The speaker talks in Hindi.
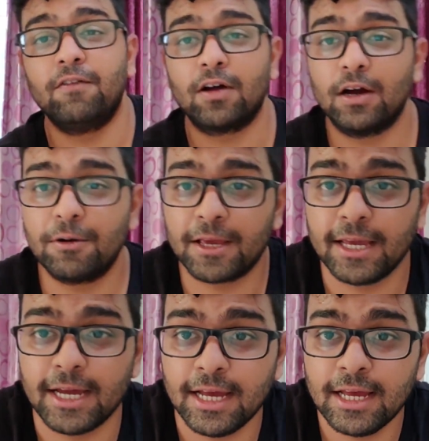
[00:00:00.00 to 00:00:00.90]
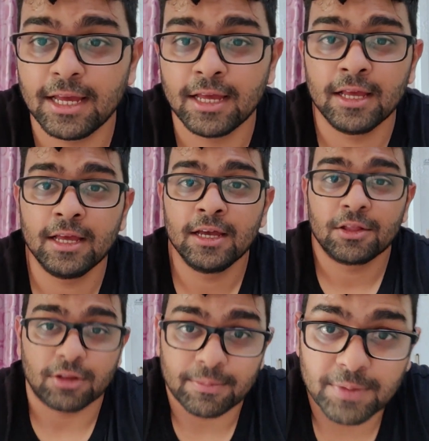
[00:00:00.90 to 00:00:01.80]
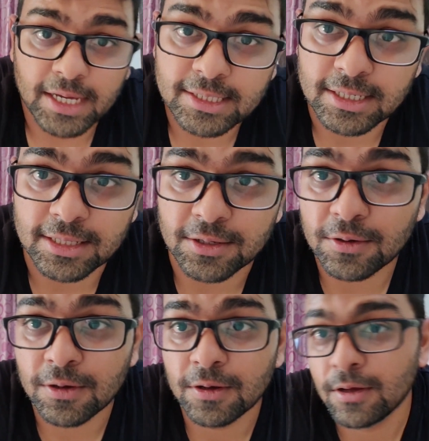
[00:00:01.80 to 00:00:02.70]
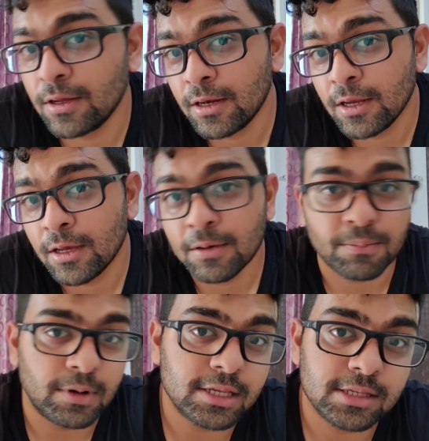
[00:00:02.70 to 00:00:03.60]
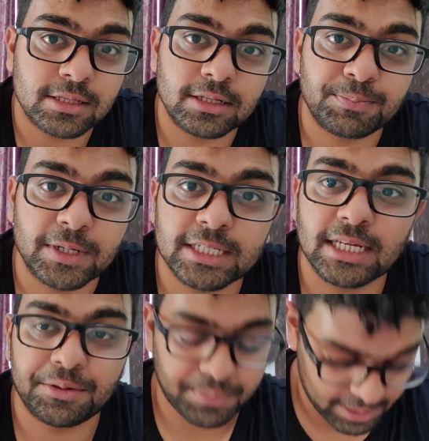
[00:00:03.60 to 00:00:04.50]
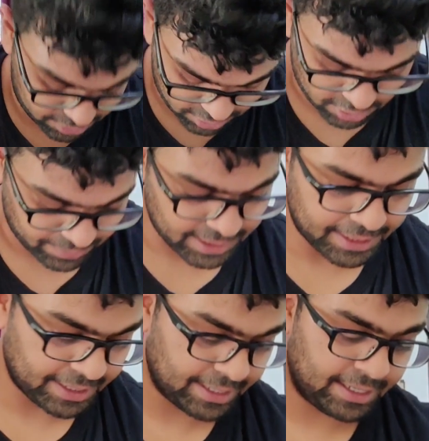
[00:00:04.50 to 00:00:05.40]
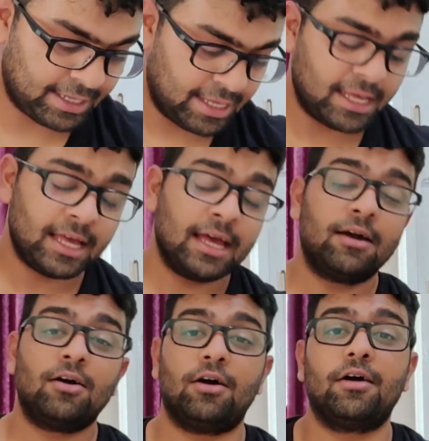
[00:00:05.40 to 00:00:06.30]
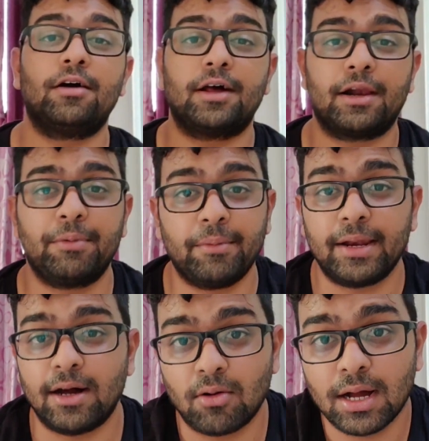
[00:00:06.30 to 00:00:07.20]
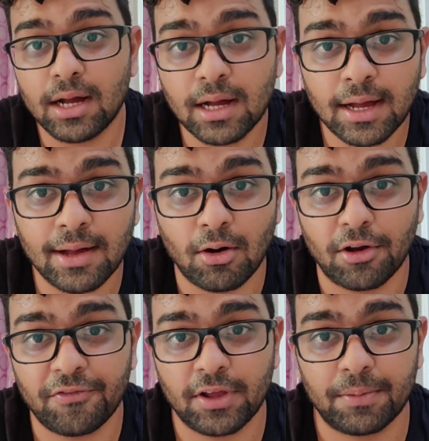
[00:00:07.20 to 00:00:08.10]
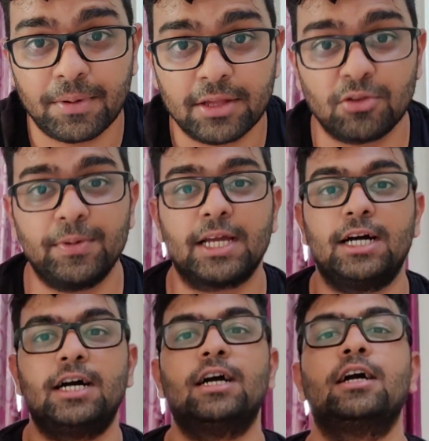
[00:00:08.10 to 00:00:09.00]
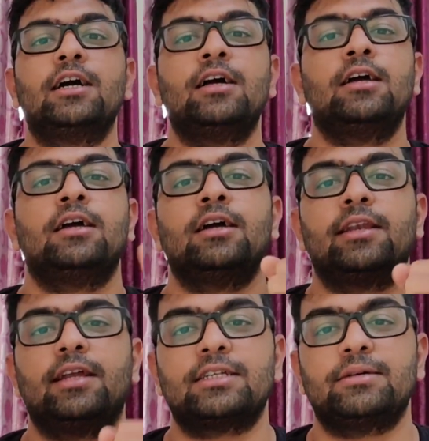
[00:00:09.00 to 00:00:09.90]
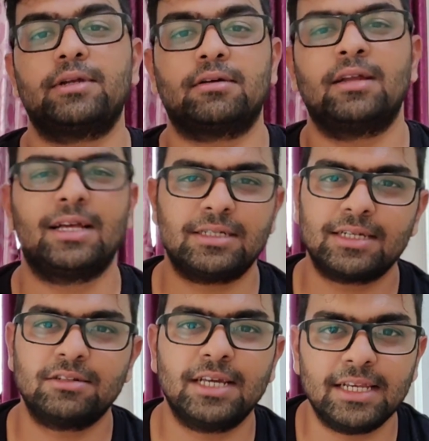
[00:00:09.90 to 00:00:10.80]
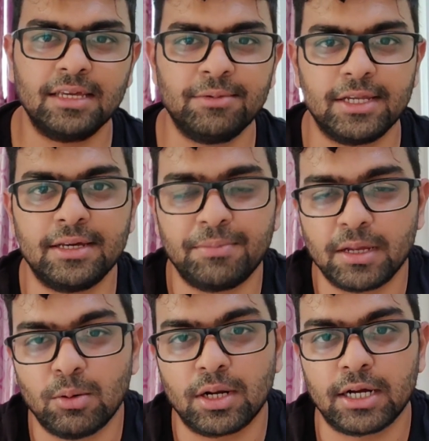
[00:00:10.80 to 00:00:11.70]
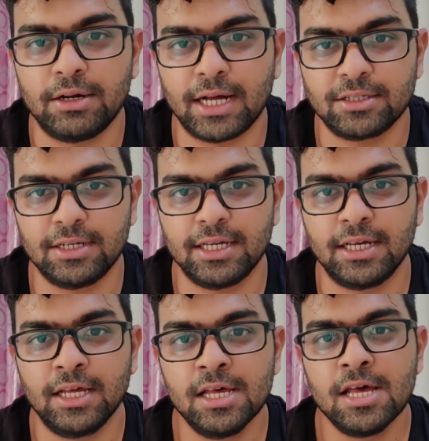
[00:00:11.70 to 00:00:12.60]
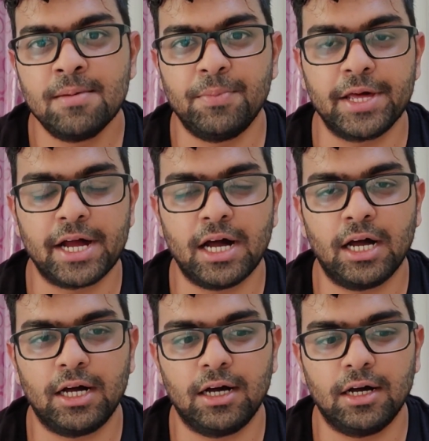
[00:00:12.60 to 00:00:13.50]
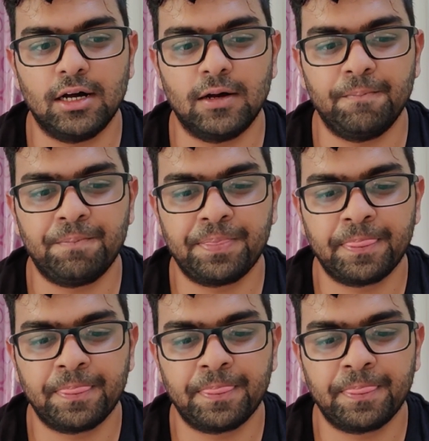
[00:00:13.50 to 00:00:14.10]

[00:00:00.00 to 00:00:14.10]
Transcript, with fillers: कि वर्कआउट किया है तो आप देख सकते हो मस्त पसीने में भीग चुका हूँ मैं और अभी मैं नहाऊँगा और फिर अपना सुबह का नाश्ता बनाऊँगा नाश्ता एक्चुअली है नहीं मैंने प्री वर्कआउट एक्चुअली मेरा आ,